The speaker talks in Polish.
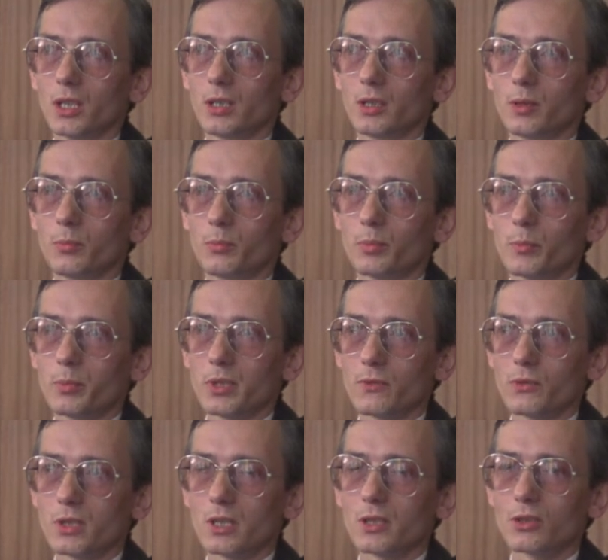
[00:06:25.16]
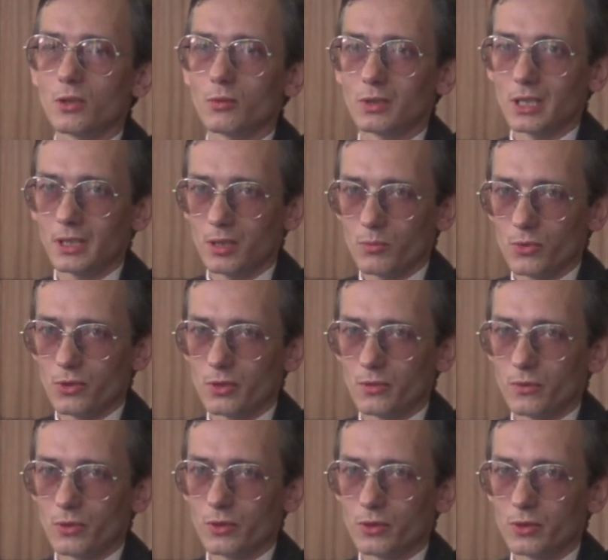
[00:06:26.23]
y, po pierwsze są takie
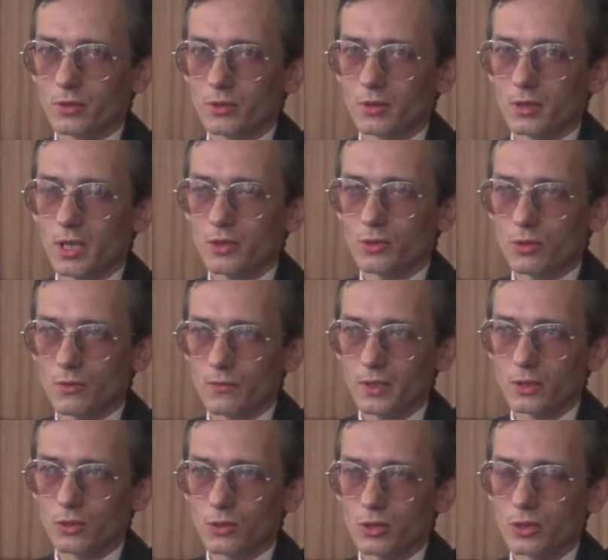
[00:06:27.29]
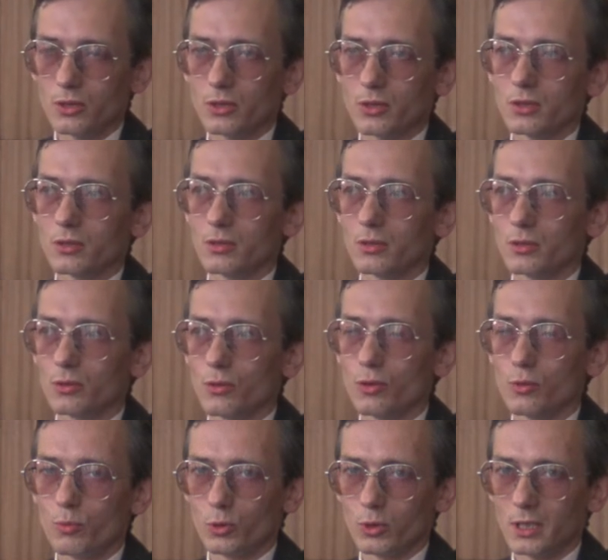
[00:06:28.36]
możliwości, aczkolwiek dosyć y,
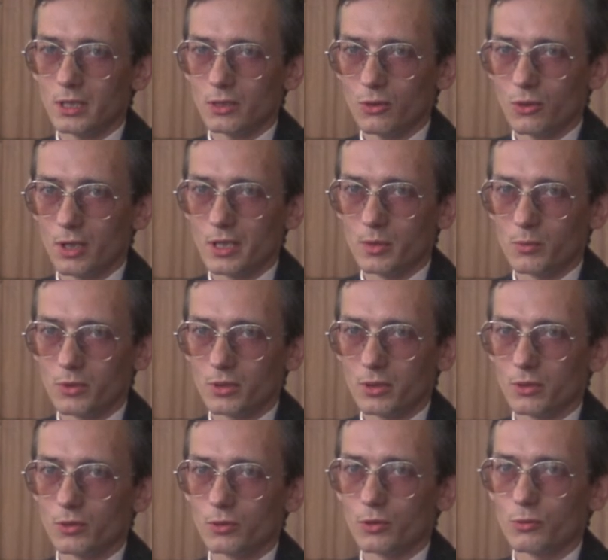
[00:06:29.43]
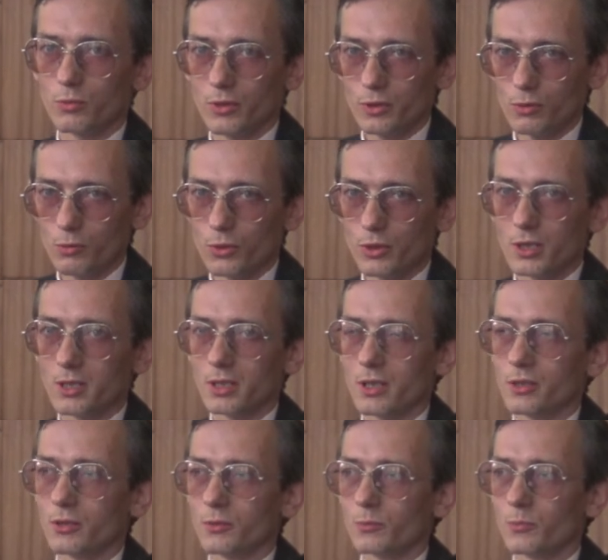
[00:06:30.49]
żmudna droga, żeby do tego doszło i słusznie
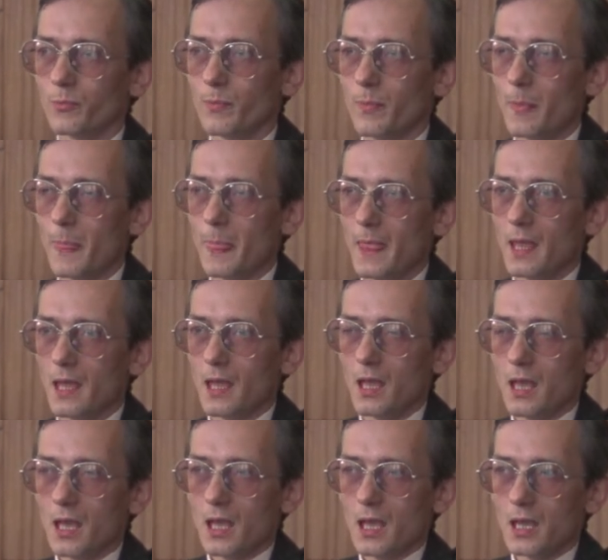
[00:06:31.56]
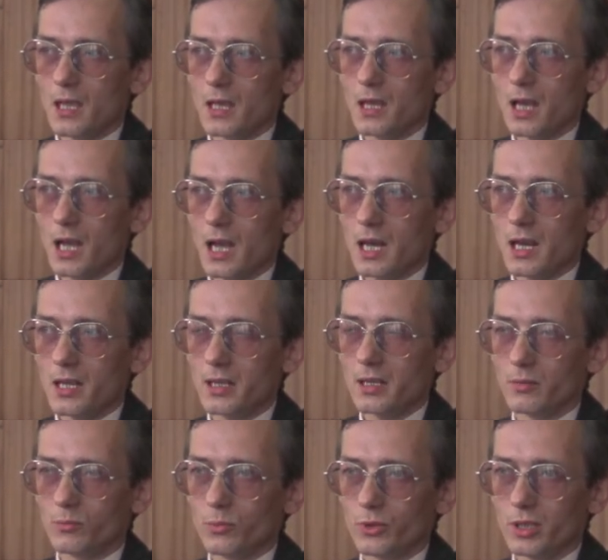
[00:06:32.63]
zresztą. Y,
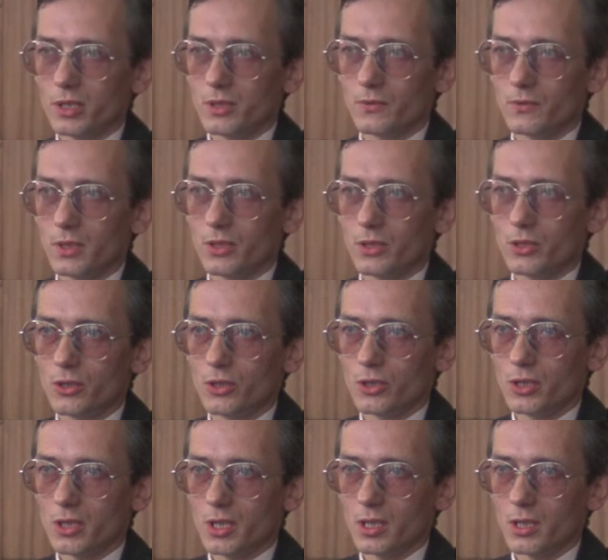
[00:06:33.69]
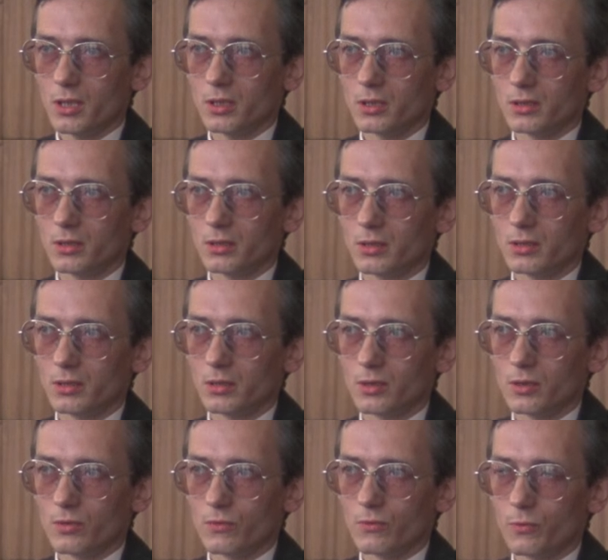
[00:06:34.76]
ale muszę stwierdzić, że y,
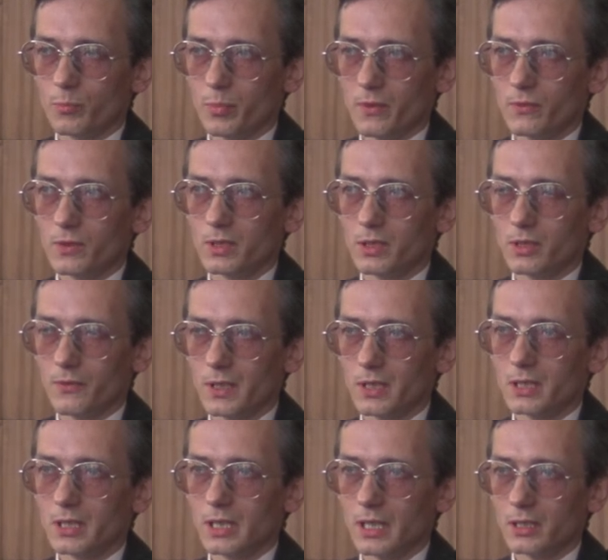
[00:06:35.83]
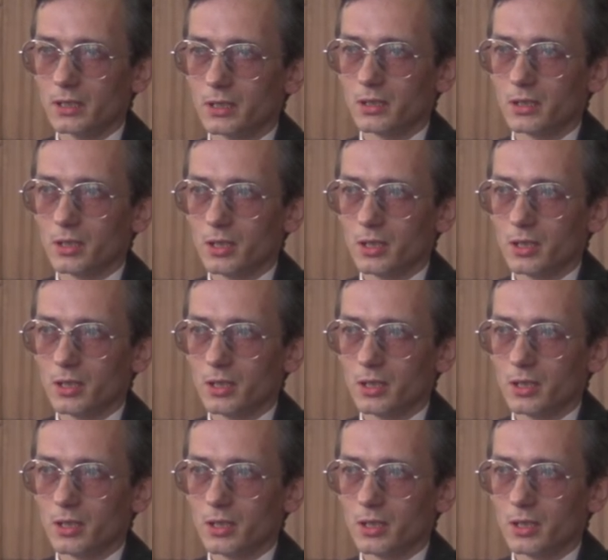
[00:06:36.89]
w pewnych kwestiach,